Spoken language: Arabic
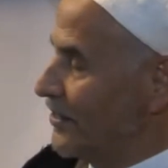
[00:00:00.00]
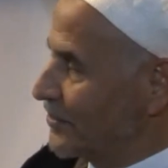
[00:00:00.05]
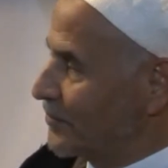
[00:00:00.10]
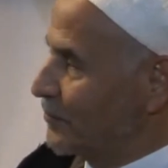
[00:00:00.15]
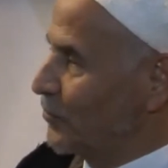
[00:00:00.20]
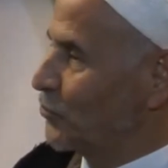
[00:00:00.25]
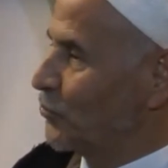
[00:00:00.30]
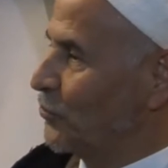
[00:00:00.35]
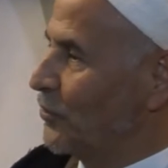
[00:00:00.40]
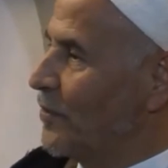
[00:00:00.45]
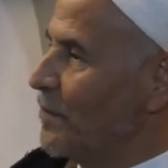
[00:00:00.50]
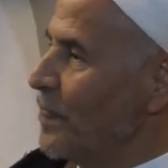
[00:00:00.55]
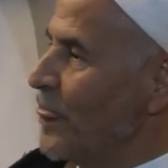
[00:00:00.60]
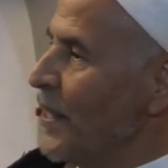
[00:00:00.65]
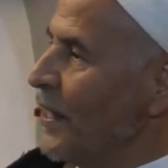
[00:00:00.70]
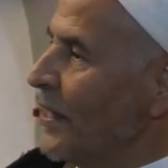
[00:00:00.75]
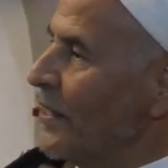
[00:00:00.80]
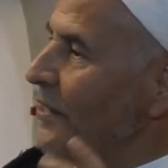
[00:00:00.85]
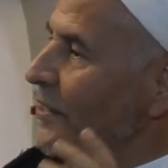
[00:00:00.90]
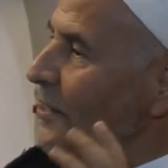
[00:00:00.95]
سميتو
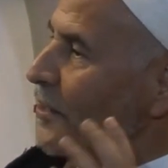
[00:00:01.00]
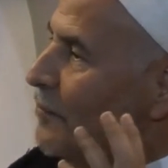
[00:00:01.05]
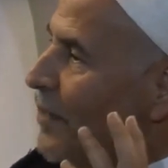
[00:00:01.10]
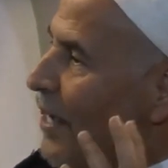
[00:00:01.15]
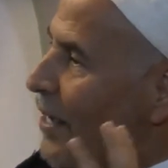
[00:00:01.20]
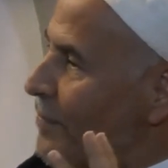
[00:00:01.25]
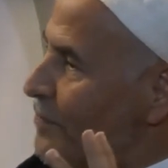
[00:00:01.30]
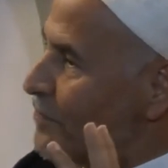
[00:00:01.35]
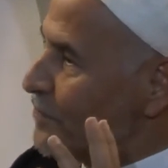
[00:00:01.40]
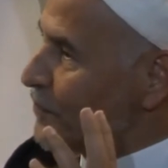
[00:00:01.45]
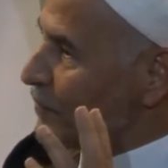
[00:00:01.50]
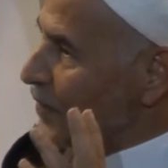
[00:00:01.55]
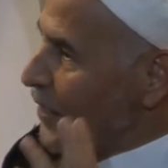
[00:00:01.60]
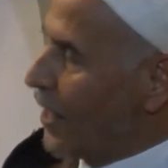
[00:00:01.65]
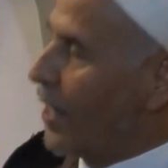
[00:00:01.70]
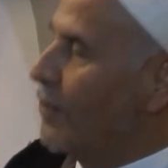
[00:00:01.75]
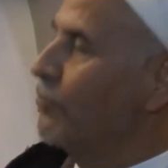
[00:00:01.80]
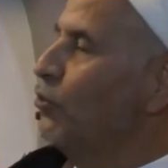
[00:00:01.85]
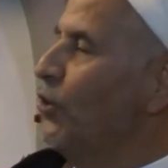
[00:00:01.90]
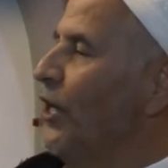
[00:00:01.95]
الامام
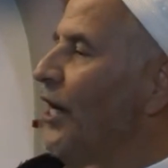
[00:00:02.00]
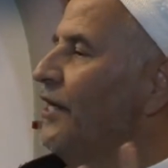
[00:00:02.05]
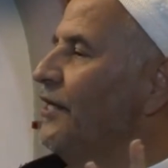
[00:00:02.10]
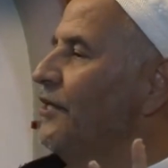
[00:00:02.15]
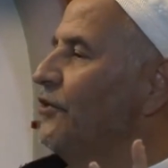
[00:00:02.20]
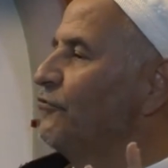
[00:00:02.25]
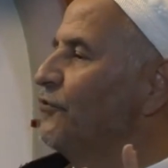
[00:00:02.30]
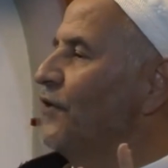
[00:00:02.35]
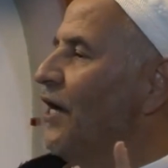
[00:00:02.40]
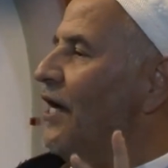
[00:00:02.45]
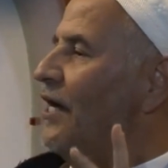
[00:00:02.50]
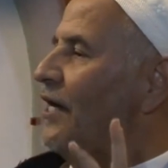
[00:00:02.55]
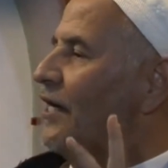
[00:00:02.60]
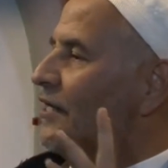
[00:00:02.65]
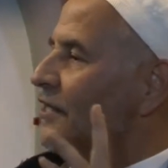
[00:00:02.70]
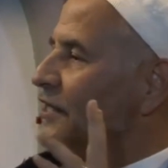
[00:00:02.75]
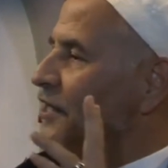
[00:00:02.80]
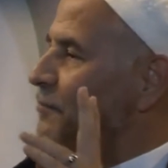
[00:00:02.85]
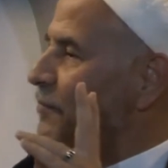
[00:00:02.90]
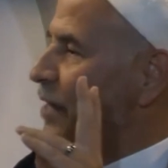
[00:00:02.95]
ابو حنيفه
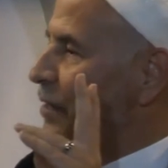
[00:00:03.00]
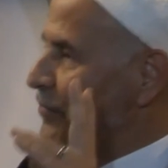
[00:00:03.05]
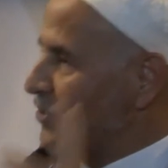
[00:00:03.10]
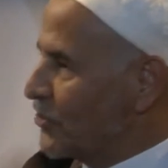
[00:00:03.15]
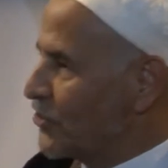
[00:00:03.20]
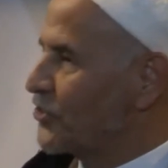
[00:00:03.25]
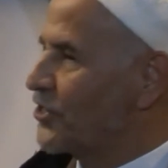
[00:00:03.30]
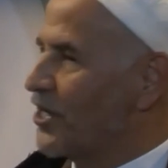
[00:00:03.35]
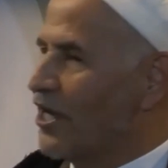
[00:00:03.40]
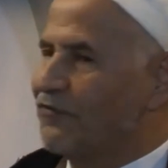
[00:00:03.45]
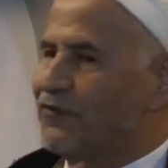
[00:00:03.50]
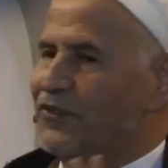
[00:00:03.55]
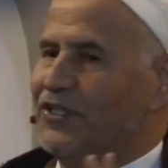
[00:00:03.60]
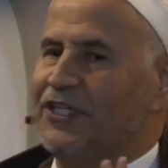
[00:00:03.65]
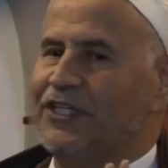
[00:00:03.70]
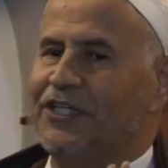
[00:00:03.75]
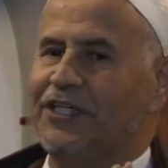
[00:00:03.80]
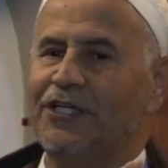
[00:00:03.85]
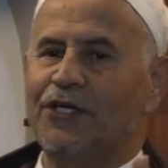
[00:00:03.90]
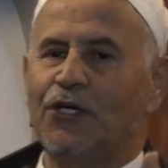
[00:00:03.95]
الامام
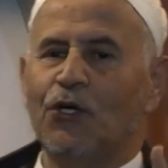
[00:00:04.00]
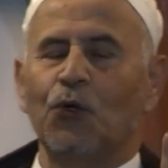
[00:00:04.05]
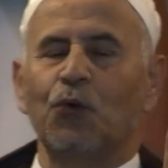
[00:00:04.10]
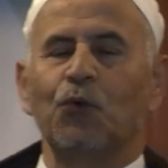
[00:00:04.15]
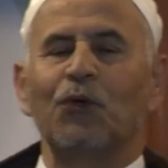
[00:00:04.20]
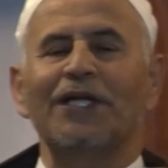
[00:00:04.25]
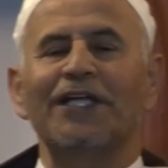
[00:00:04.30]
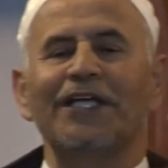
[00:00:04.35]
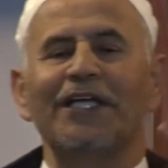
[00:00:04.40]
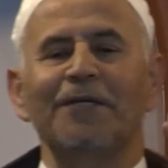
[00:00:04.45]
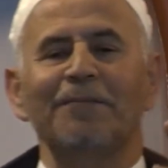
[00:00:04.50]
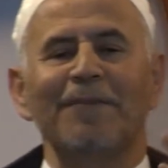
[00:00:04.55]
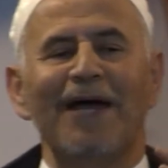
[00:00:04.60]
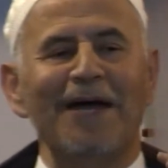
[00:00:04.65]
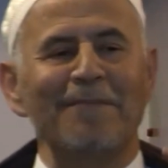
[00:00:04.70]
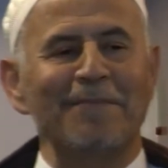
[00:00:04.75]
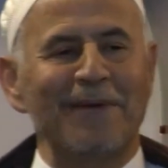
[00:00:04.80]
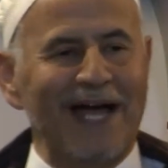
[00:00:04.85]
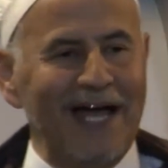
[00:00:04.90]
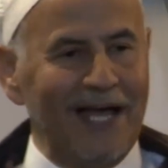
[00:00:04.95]
الشافعي
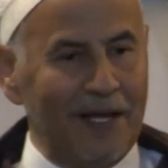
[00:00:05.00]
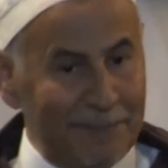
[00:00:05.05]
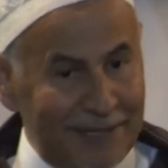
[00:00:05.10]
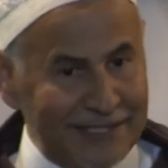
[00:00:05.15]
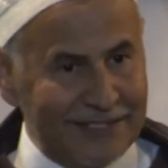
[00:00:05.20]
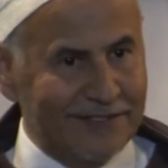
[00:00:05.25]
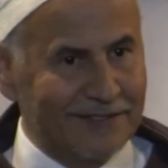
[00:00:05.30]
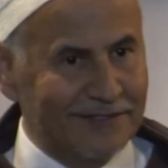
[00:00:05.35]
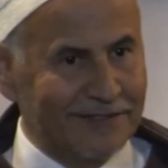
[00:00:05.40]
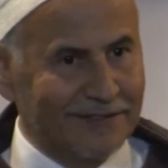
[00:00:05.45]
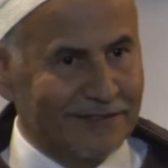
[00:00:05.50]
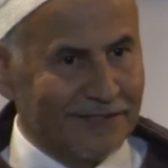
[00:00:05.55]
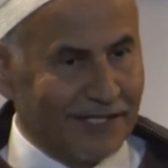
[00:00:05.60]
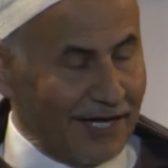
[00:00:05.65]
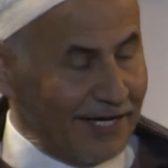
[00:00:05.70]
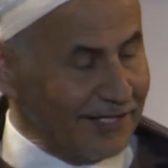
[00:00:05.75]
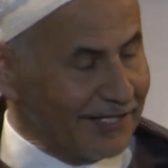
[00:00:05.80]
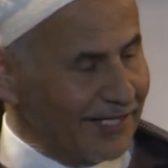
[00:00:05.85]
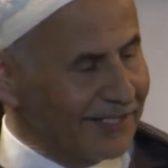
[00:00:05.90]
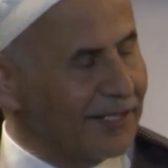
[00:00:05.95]
والامام احمد
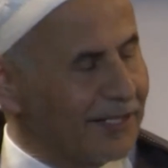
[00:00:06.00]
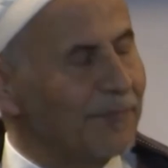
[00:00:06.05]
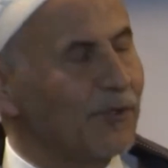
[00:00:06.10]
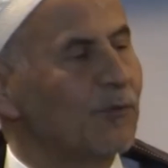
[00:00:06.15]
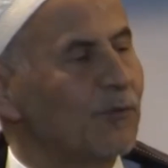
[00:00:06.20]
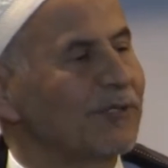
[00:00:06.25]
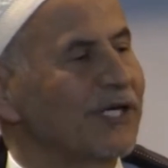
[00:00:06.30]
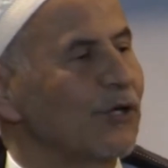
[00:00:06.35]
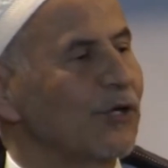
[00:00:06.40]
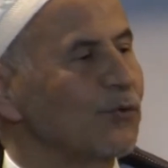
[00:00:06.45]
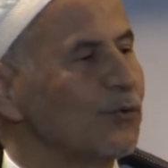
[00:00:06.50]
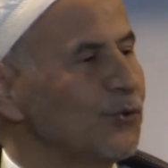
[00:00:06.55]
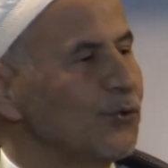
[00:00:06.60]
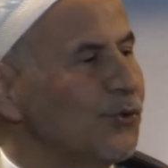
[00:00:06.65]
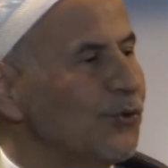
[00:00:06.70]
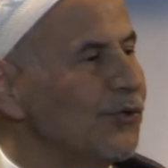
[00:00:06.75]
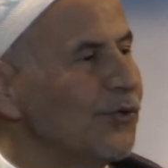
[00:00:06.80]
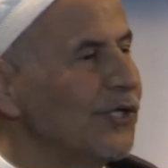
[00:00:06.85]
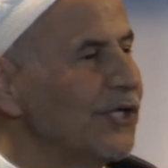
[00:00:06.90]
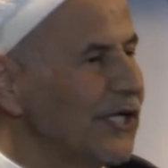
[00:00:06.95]
ها ثلاثه بهم
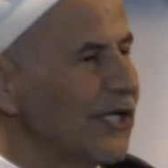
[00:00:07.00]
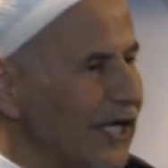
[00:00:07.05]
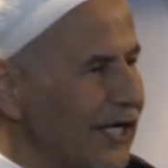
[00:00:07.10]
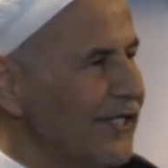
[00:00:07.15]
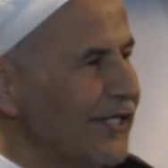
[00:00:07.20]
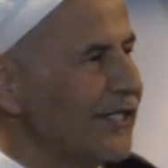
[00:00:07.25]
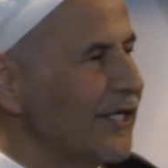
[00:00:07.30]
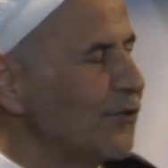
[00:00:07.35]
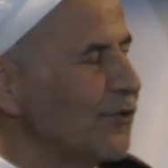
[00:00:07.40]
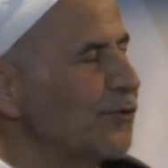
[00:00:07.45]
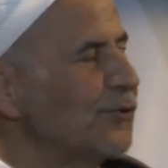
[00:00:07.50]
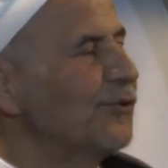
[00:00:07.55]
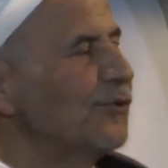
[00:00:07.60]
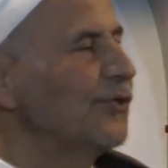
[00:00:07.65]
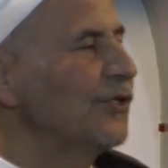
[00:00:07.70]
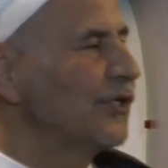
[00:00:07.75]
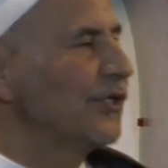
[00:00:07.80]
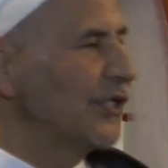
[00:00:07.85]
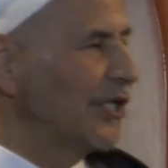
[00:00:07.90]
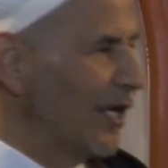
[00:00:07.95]
كيقولوا انه
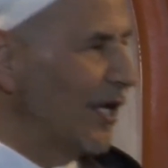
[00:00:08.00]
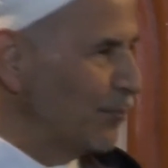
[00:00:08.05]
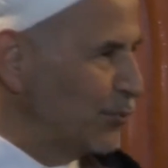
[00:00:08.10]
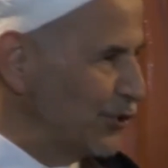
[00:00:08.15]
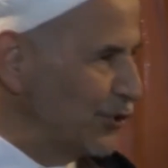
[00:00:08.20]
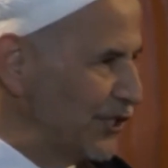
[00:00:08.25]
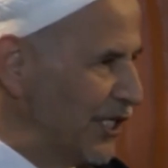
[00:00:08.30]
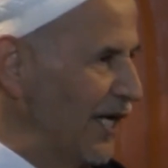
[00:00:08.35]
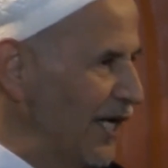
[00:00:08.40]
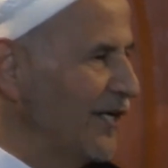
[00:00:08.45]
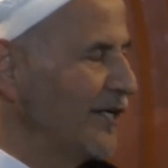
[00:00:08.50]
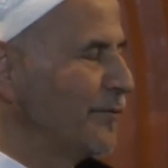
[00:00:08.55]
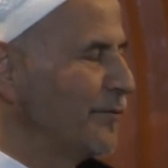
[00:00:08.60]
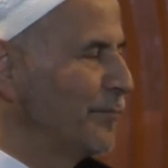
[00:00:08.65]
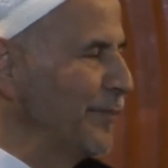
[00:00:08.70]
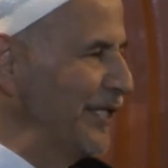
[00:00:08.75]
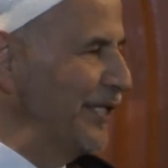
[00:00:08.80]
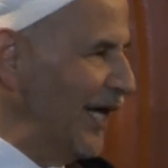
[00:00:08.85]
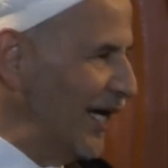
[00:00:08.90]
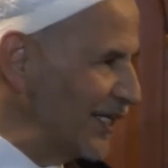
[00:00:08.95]
لا بد
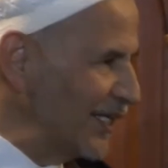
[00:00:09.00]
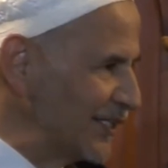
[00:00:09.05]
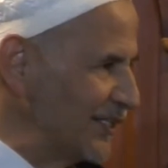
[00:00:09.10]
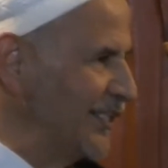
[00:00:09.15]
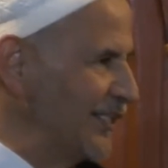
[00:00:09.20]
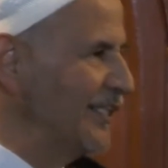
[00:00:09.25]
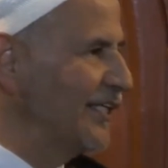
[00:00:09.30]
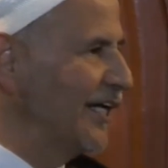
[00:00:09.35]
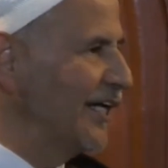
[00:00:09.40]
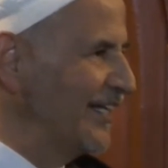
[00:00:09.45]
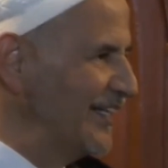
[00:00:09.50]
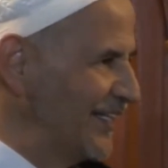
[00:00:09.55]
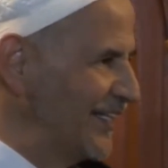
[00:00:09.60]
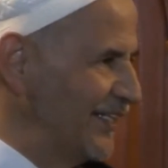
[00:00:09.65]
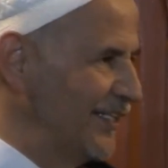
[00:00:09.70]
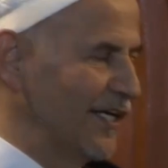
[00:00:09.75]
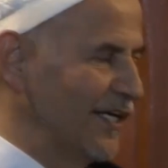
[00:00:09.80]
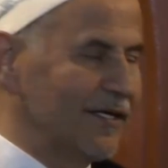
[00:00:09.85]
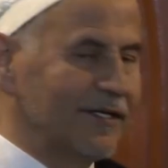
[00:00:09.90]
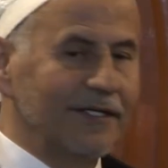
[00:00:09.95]
من عقد
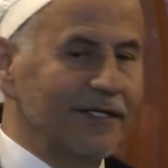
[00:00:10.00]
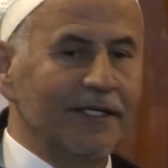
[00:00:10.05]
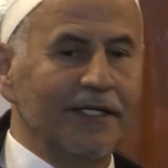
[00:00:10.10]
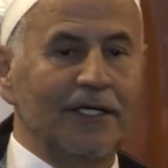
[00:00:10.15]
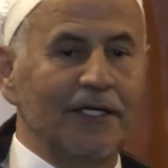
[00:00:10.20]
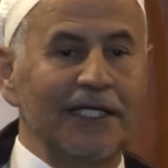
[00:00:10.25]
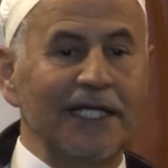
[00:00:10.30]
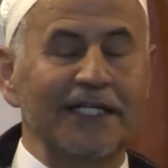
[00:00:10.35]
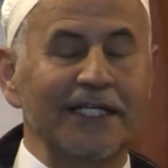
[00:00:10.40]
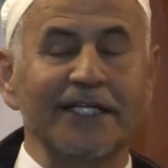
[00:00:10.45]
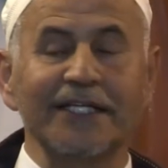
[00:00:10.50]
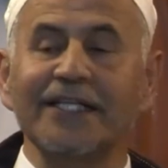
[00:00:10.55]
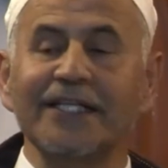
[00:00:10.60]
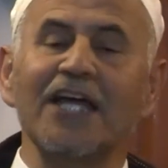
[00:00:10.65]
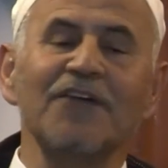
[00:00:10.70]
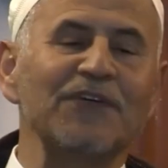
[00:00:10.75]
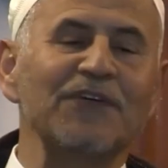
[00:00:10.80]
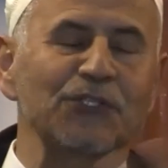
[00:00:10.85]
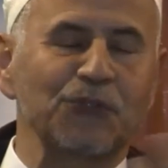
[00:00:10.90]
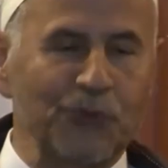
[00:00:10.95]
النيه لكن
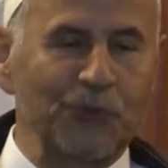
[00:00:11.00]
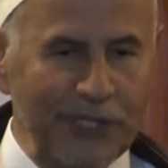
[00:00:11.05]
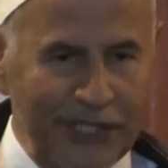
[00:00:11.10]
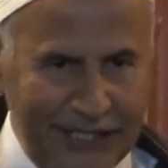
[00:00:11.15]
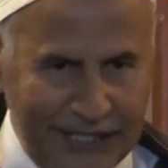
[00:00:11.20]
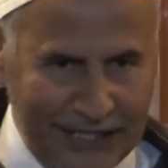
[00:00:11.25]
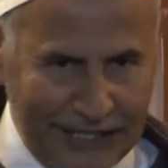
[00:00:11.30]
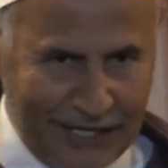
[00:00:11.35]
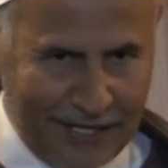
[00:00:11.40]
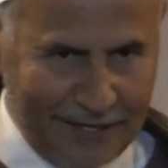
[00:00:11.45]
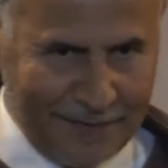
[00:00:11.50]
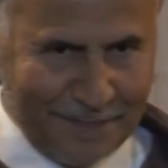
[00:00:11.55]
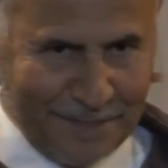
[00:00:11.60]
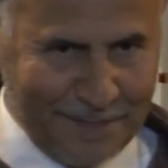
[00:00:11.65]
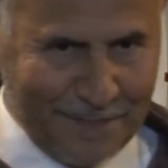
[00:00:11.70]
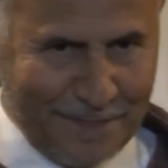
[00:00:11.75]
كيف تكون النيه